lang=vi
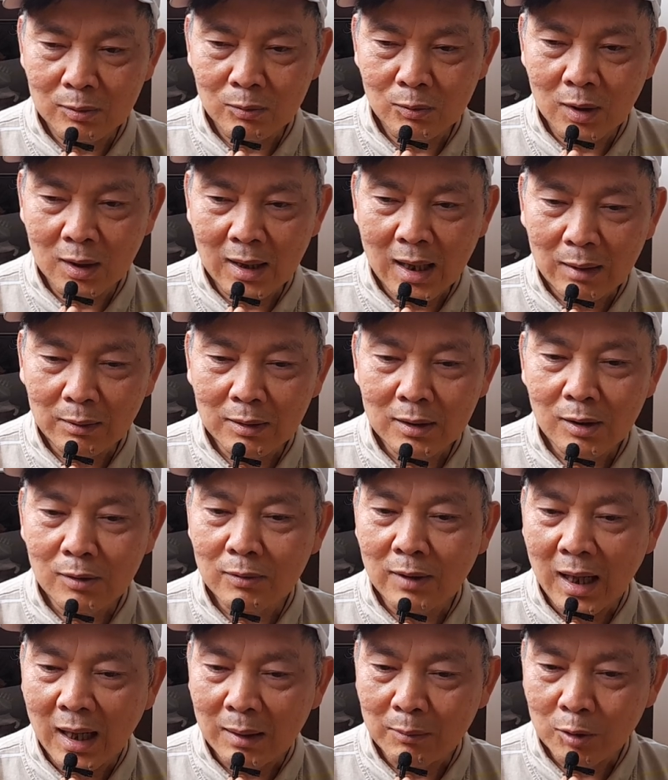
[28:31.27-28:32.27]
quần áo nó thiếu
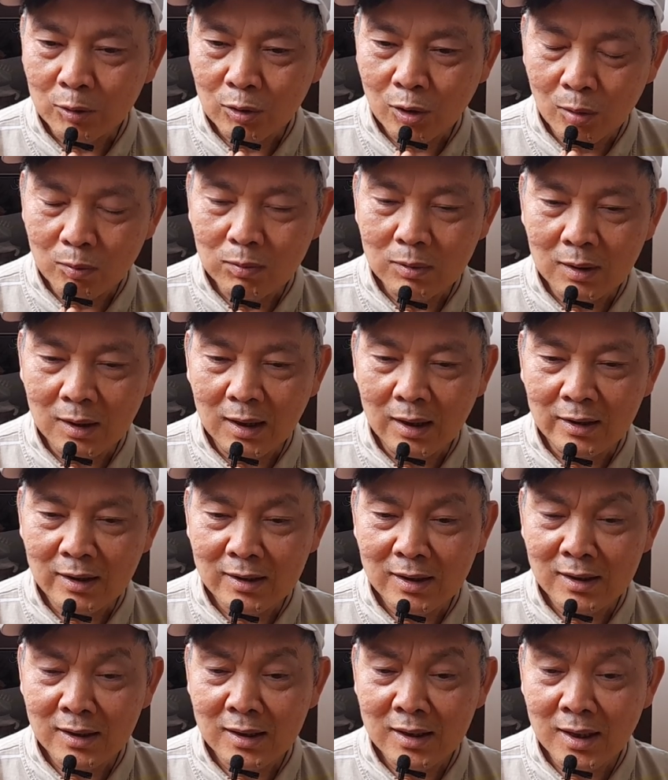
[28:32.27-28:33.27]
vải một chút nữa là nó,
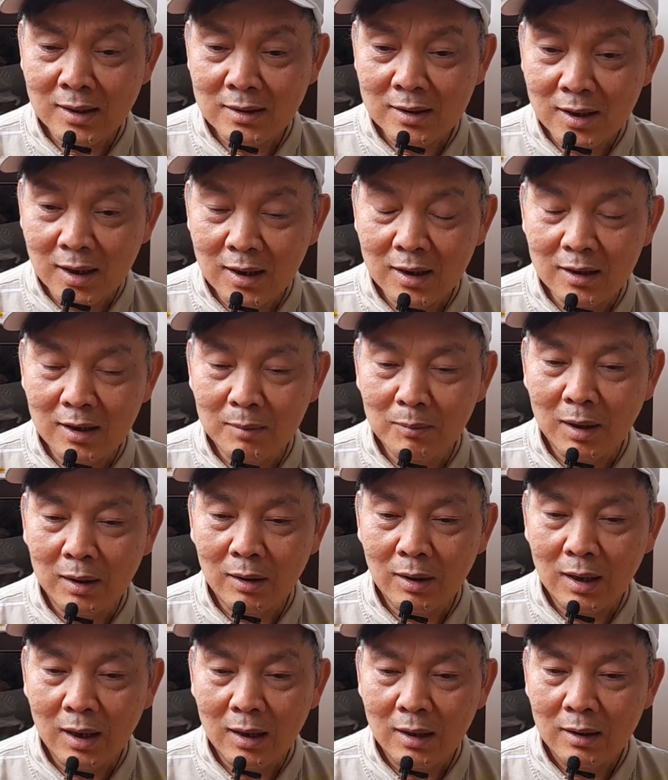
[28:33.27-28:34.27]
nó sexy nhưng mà
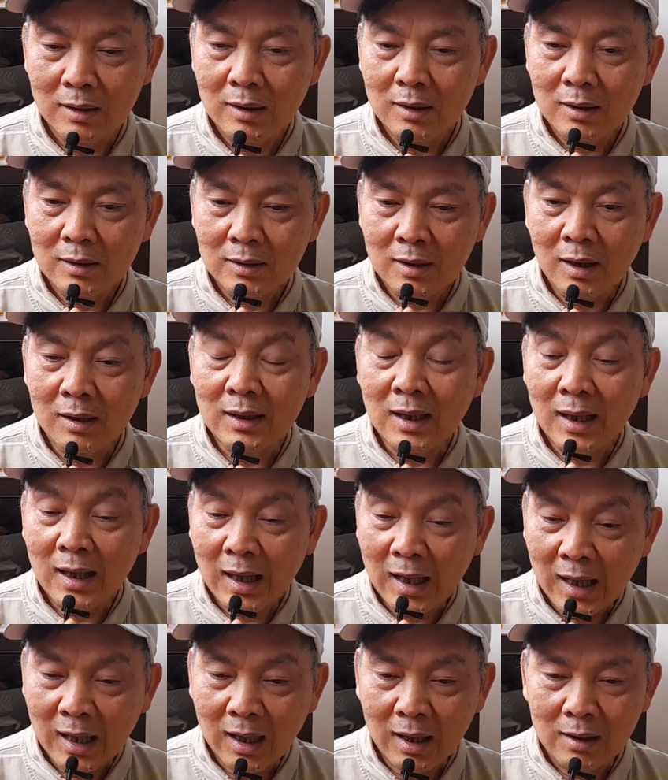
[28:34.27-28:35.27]
nó là thời trang
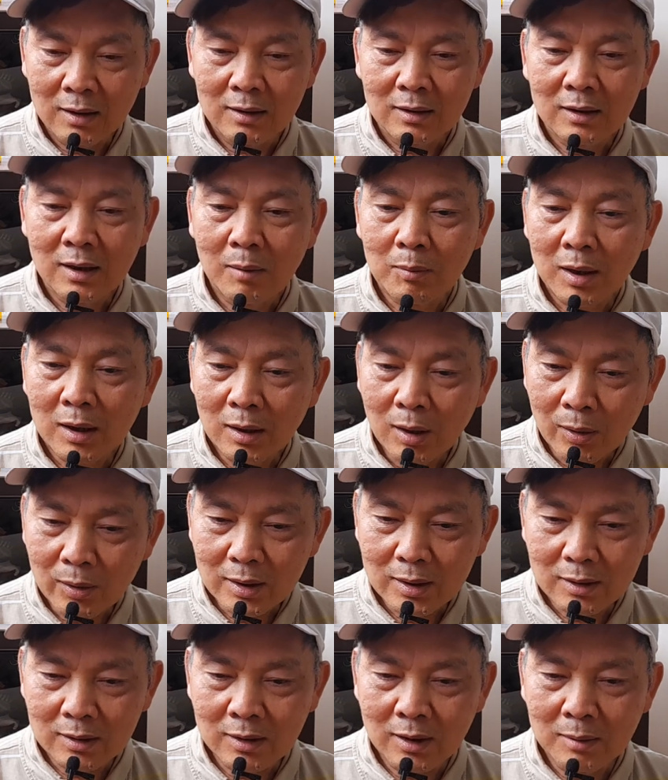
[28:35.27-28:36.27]
hè không ai
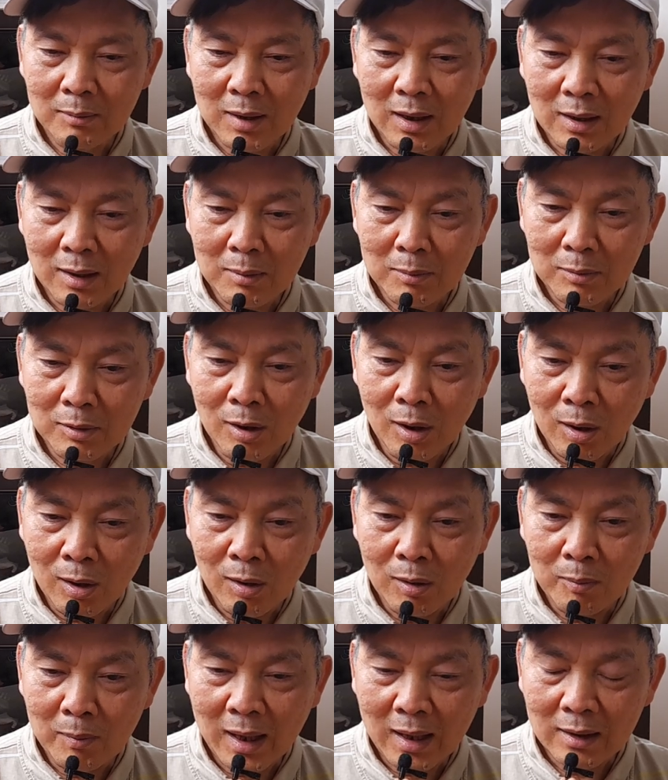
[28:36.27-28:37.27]
nói nhưng mà cái
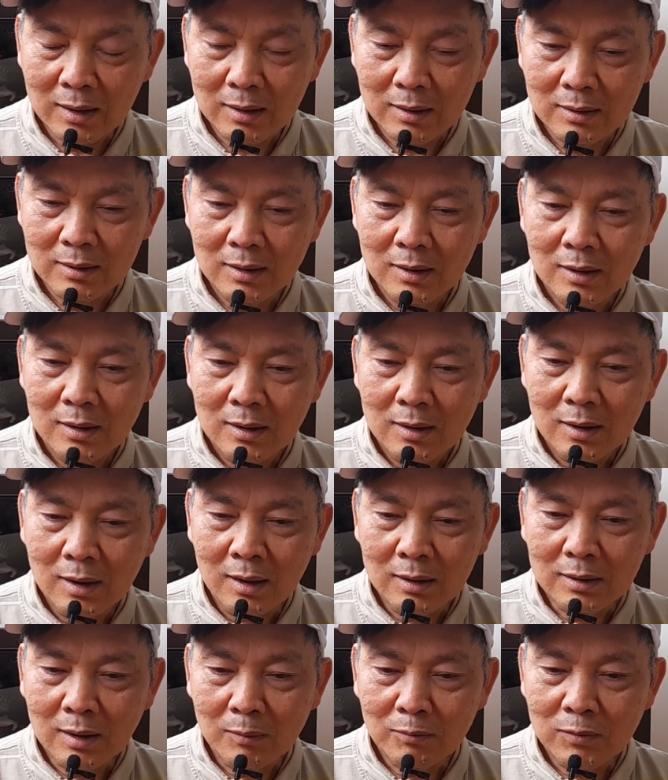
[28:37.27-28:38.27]
đồ mặc
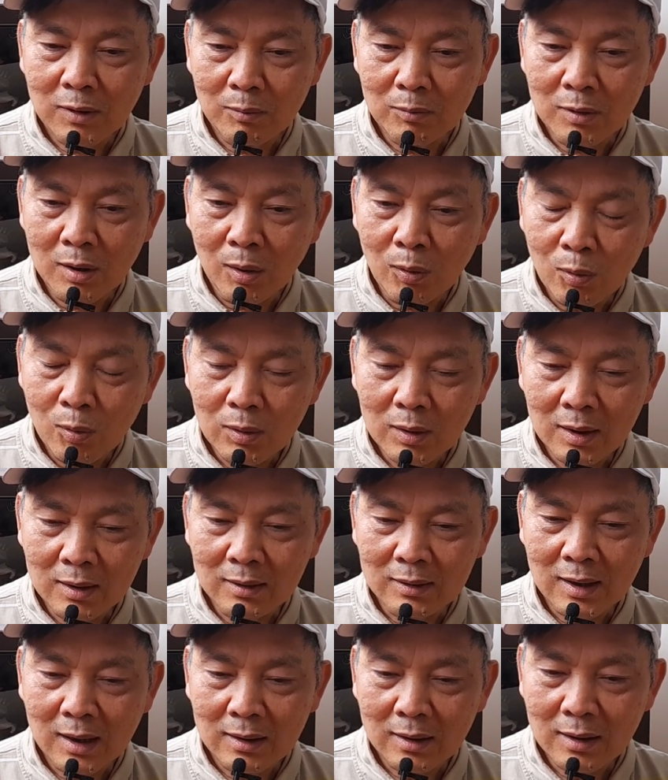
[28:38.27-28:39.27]
ở trong phòng ngủ là
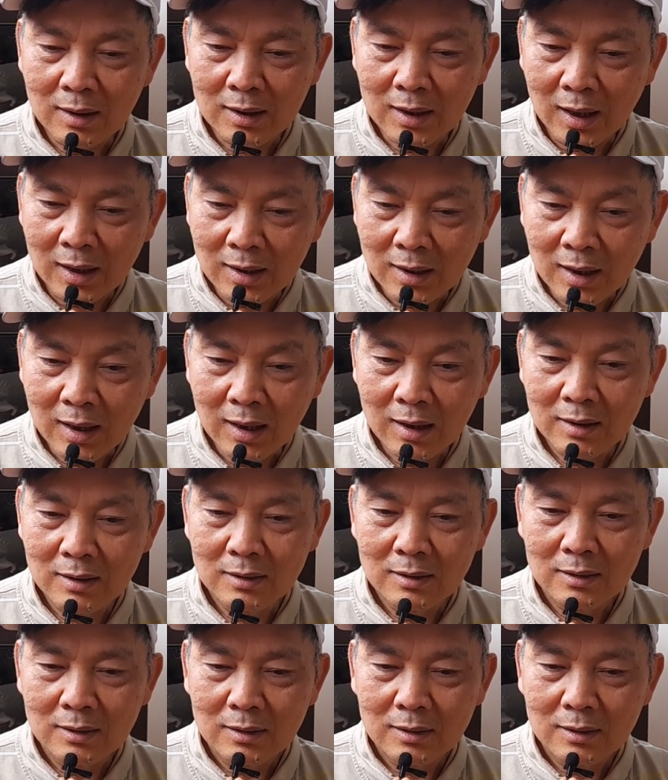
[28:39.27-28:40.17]
người ta rất là kỵ ha